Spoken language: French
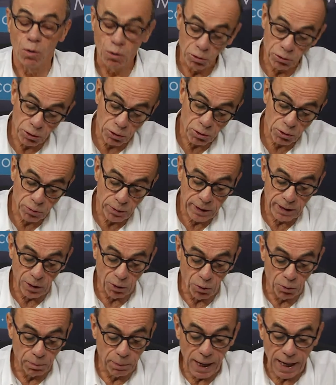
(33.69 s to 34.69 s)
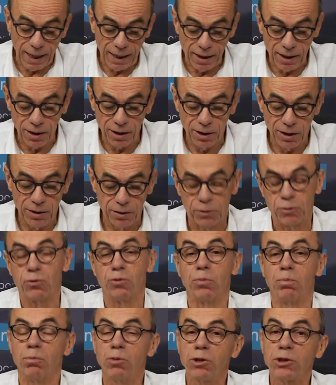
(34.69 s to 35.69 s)
Aujourd'hui, on parle euh,
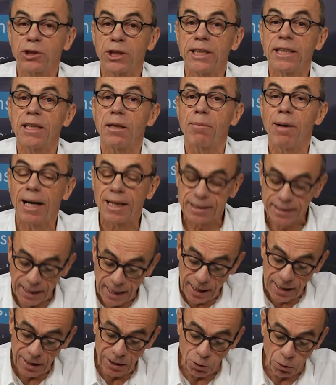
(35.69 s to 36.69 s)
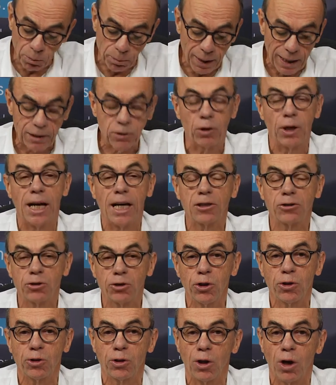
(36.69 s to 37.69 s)
du boucher des Balkans, on parle de la
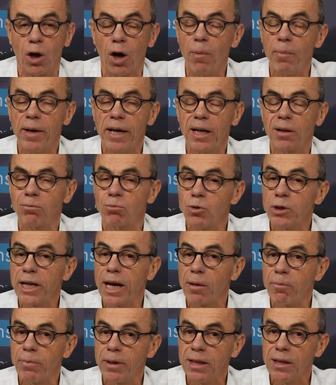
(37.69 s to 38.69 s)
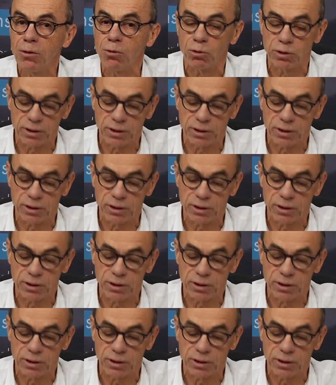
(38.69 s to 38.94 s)
chute de Robert Mugabe au